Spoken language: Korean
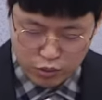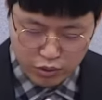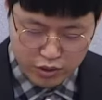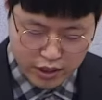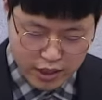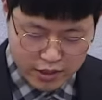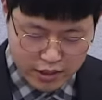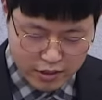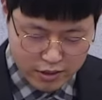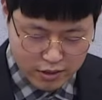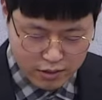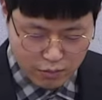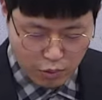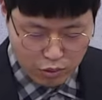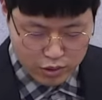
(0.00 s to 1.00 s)

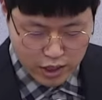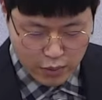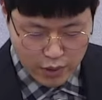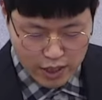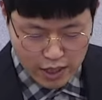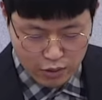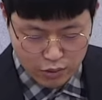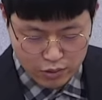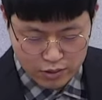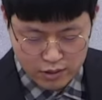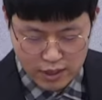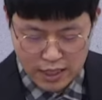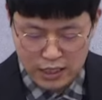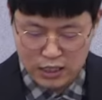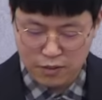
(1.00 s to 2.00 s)
6절에서는 모세와
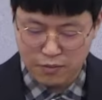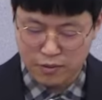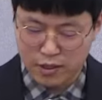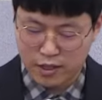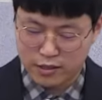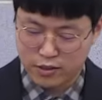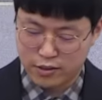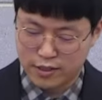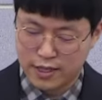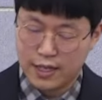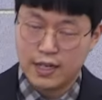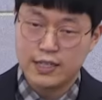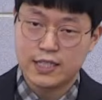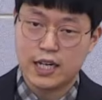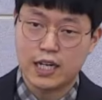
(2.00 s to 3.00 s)
아론은 하나님께서
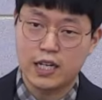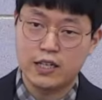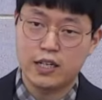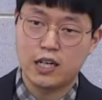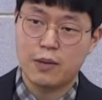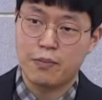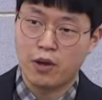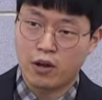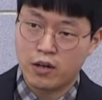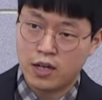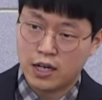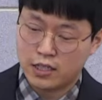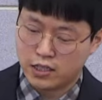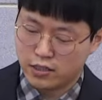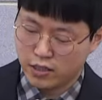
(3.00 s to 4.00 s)
자기들에게
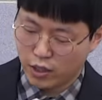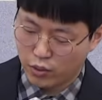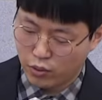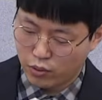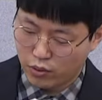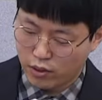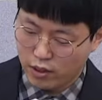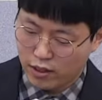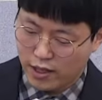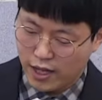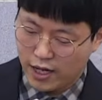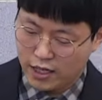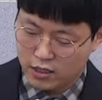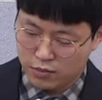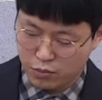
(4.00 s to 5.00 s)
명령하신 대로
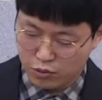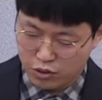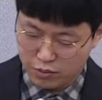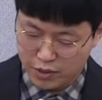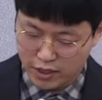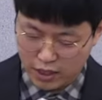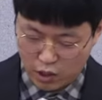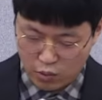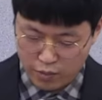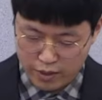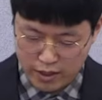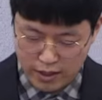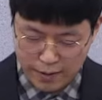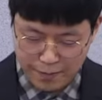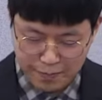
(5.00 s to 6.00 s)
행하는 모습이
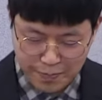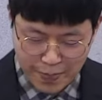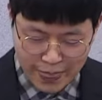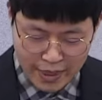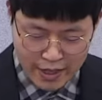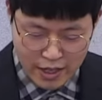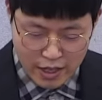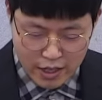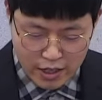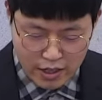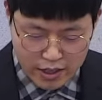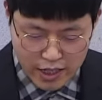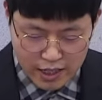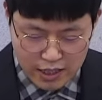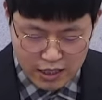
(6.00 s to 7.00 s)
나옵니다.
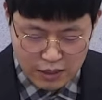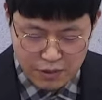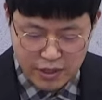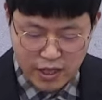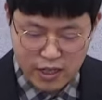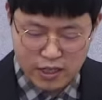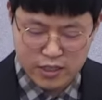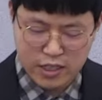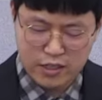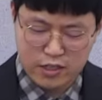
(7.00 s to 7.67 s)
이렇게 하나님이 택한